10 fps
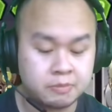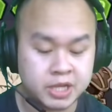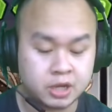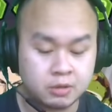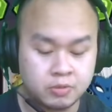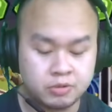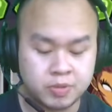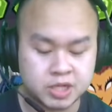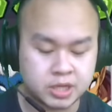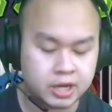banyak yang belum
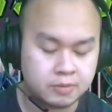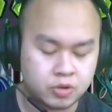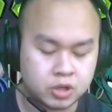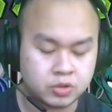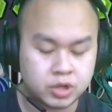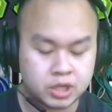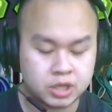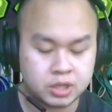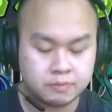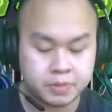dibahas kayak
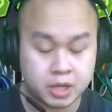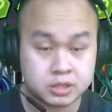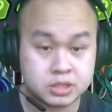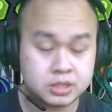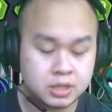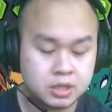laboratory perks